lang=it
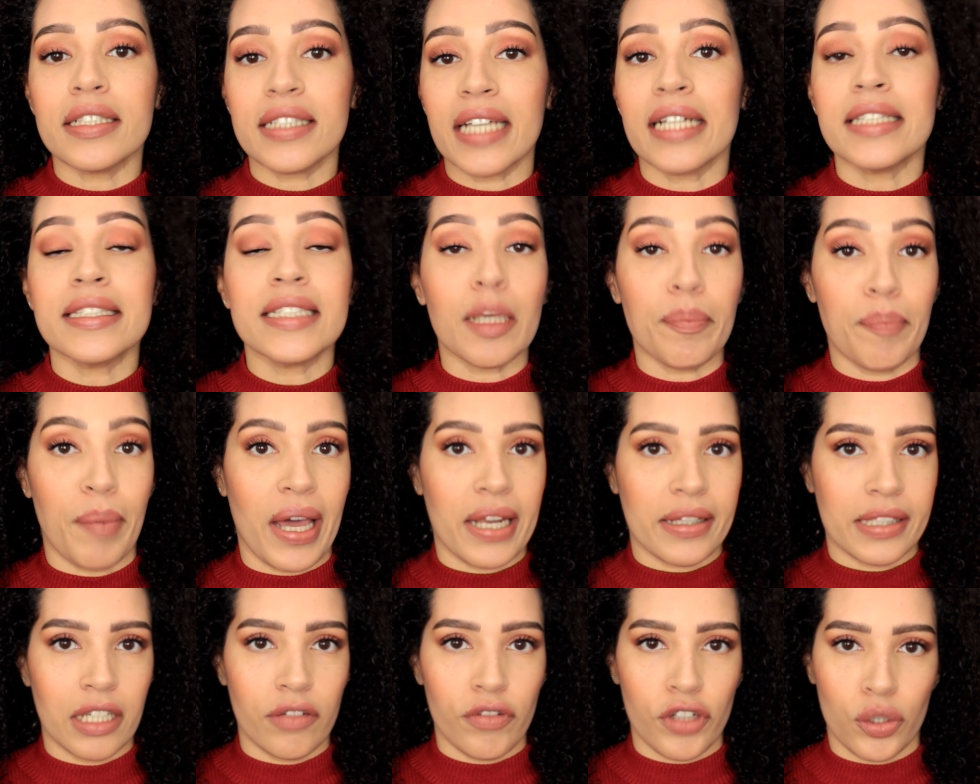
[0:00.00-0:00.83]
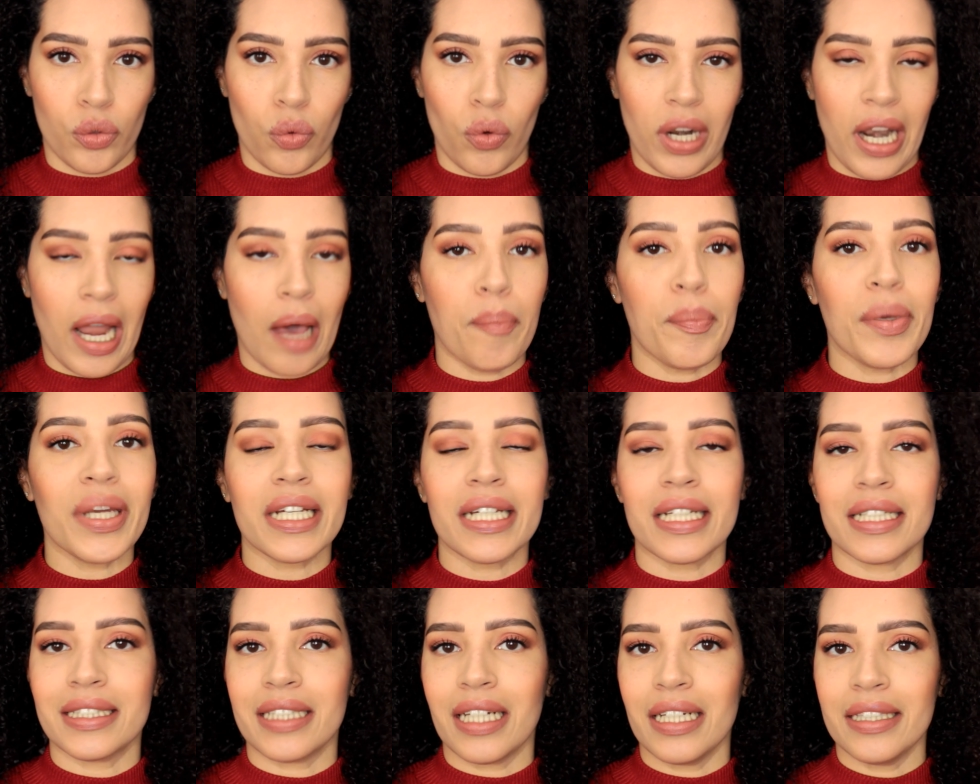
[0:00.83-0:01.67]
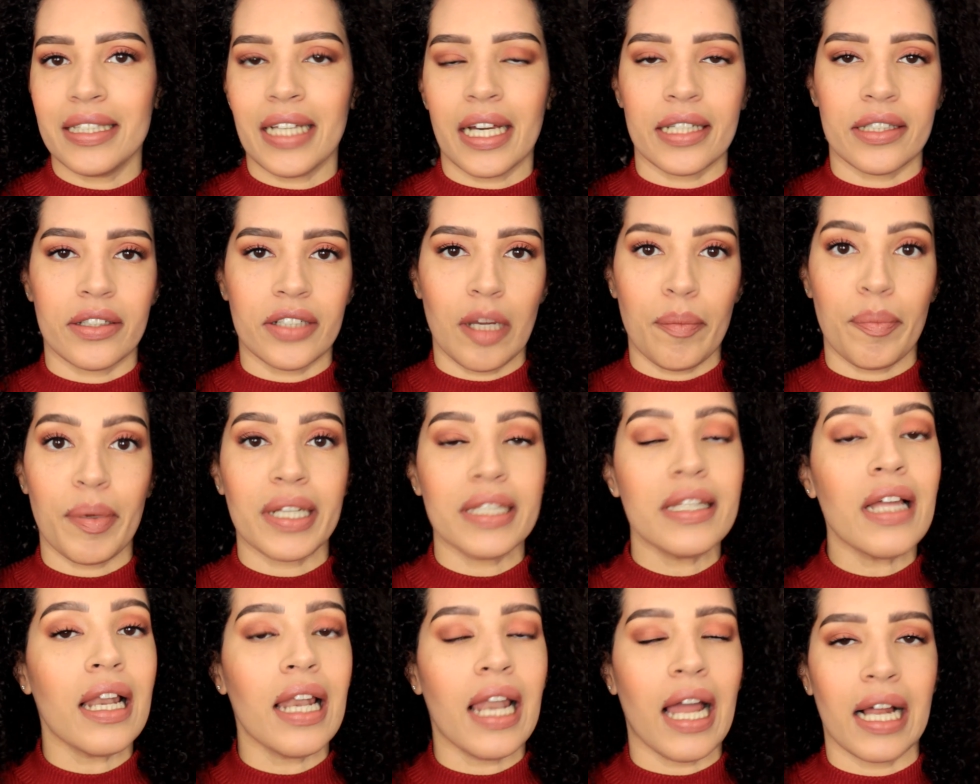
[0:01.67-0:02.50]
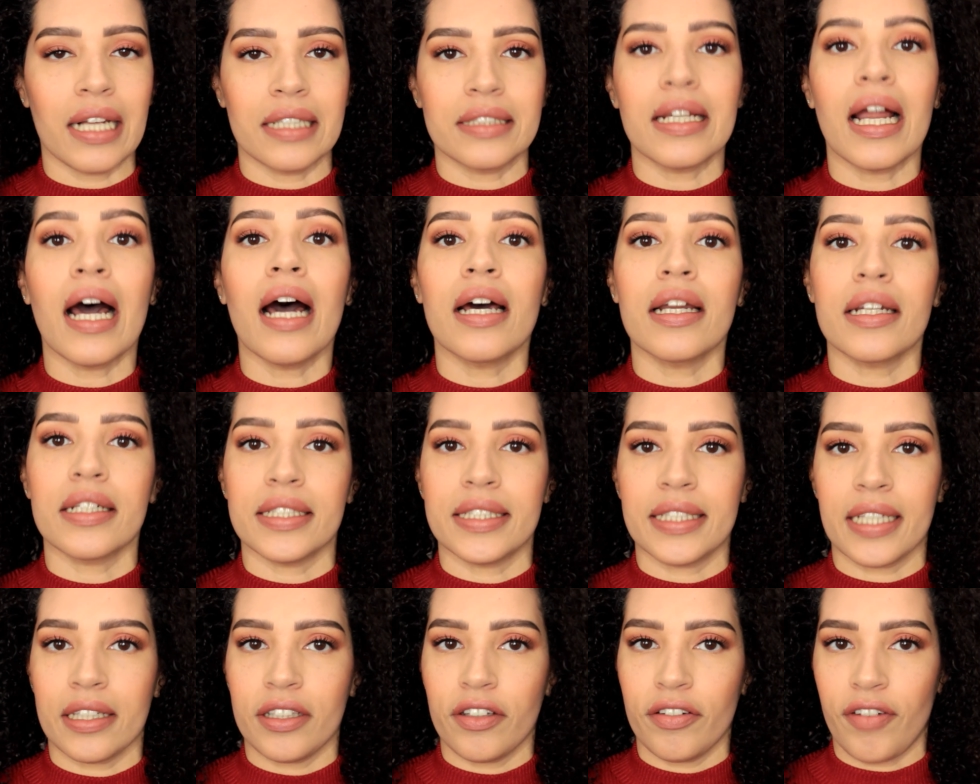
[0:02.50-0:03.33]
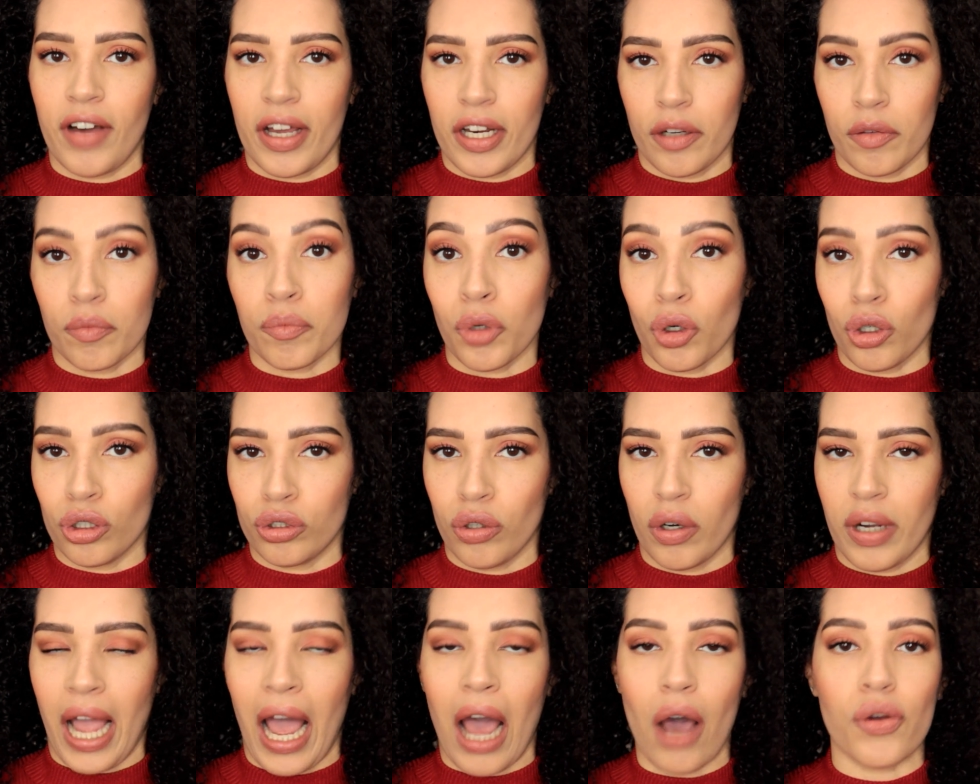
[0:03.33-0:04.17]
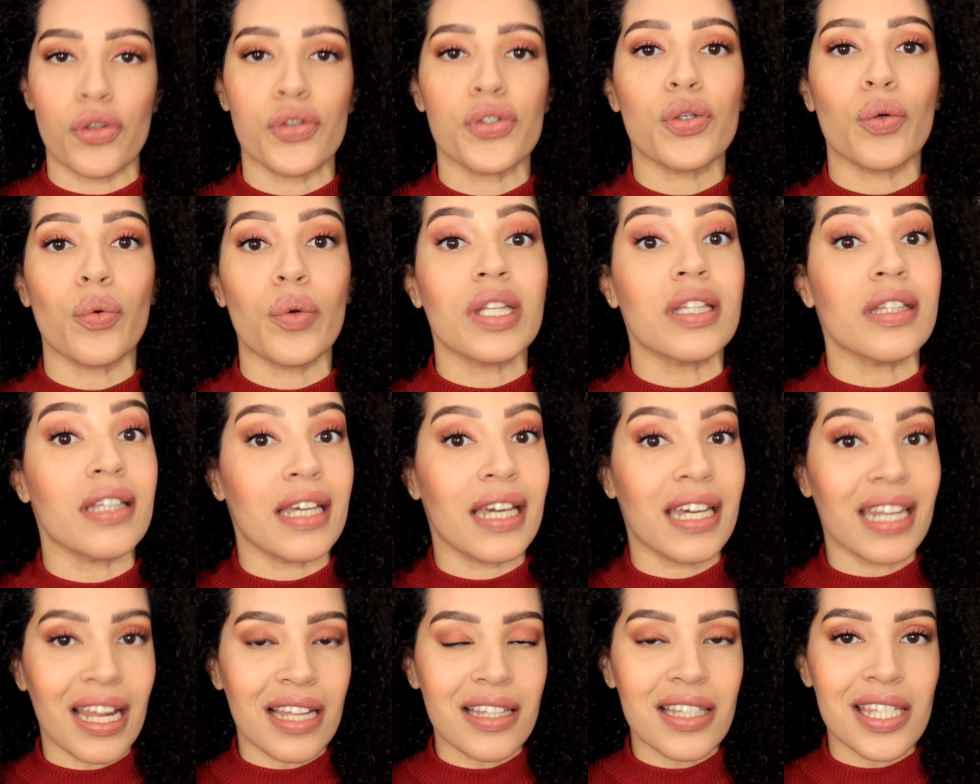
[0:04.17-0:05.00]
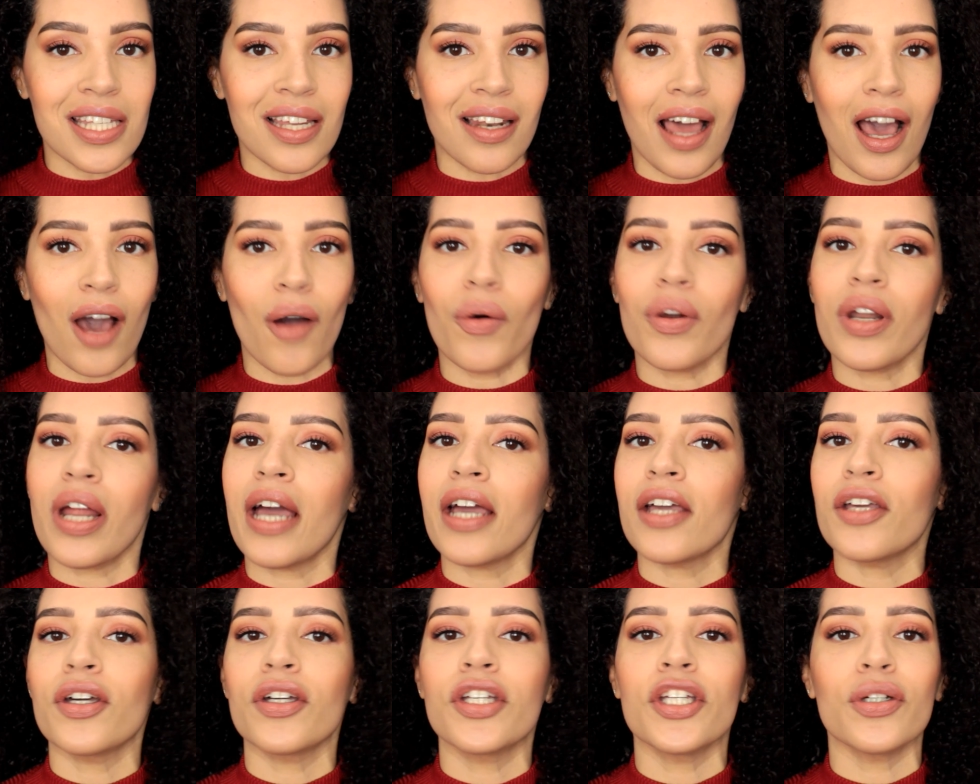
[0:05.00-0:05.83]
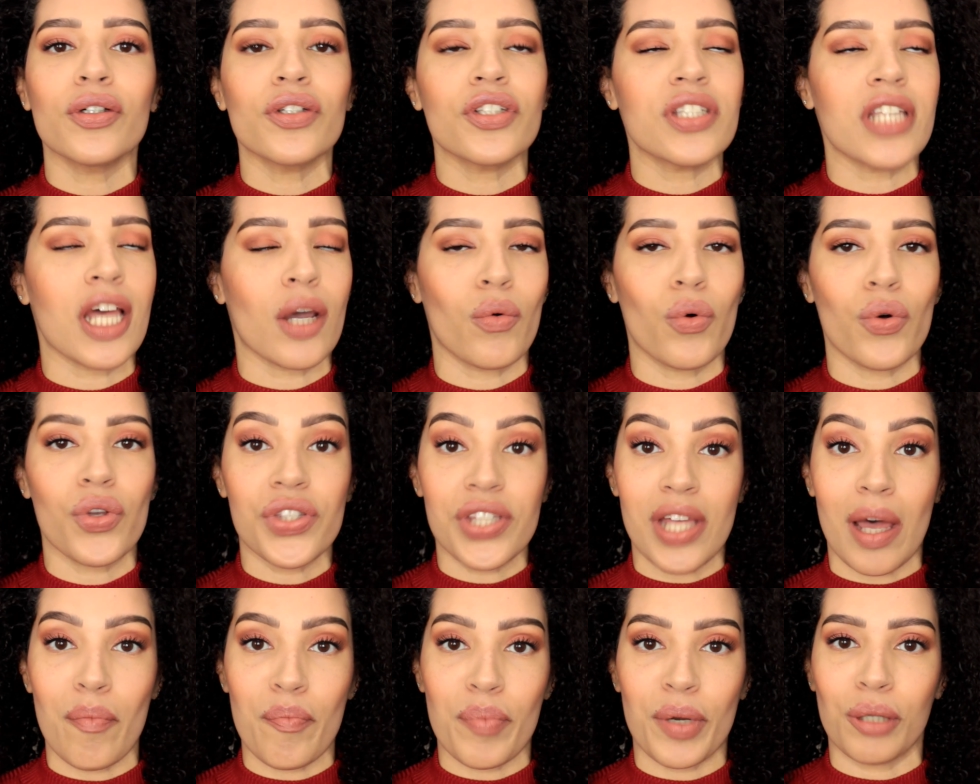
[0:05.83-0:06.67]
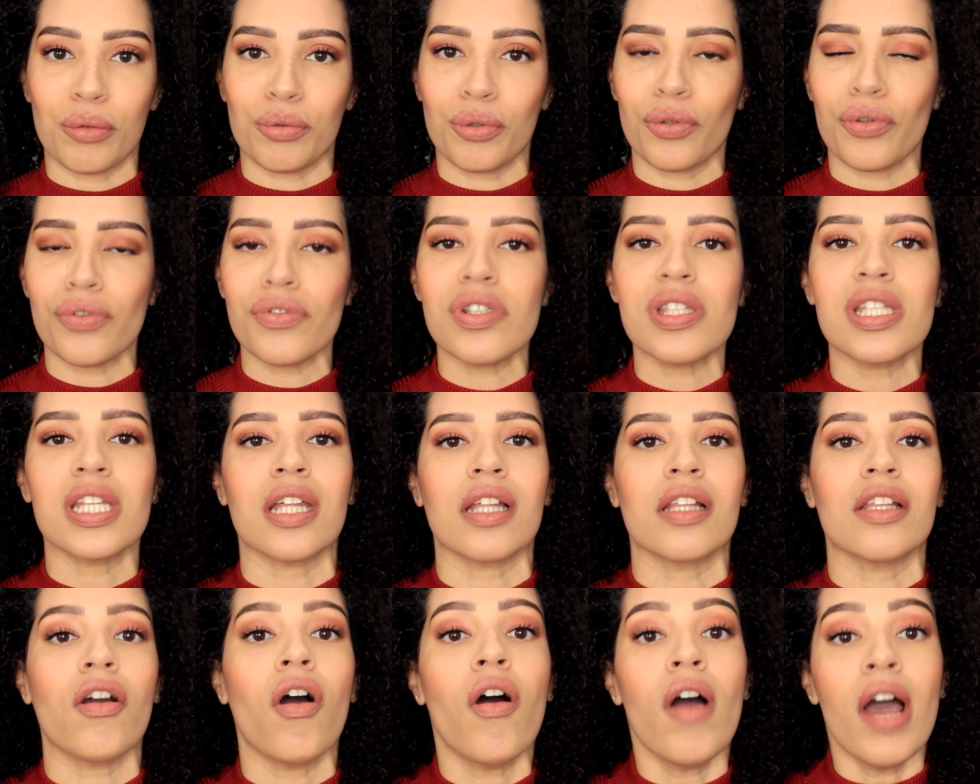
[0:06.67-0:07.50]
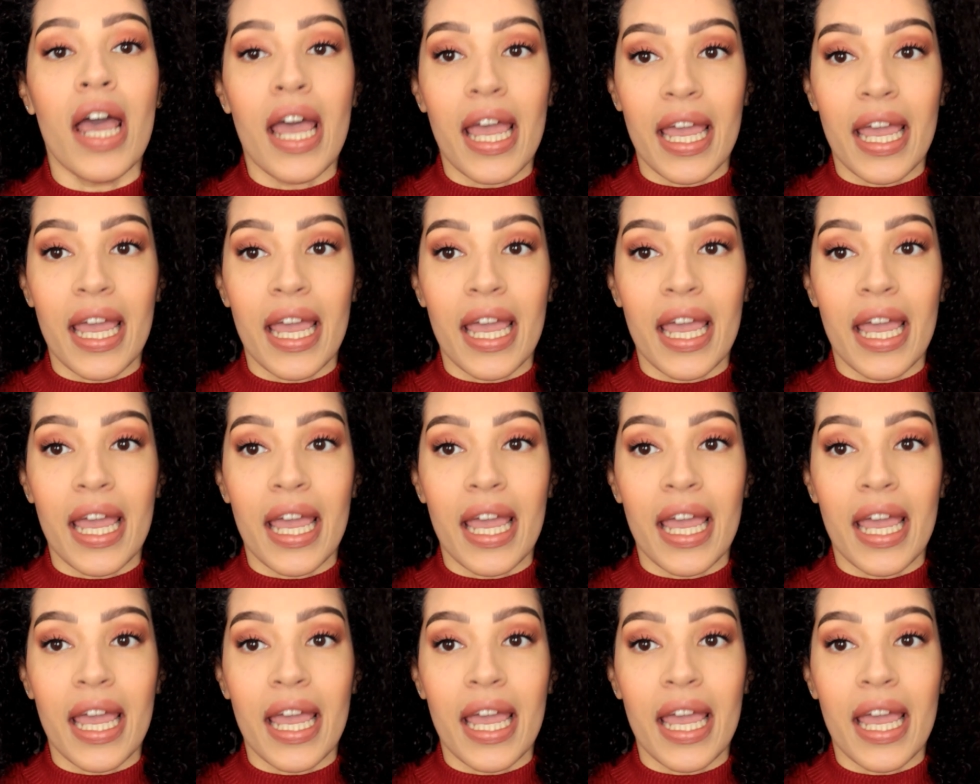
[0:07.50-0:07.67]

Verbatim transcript: senza perdervi nulla perché saltare da una parte all'altra rischia di fare molto caos quindi grazie Laura io seguo sempre il tuo consiglio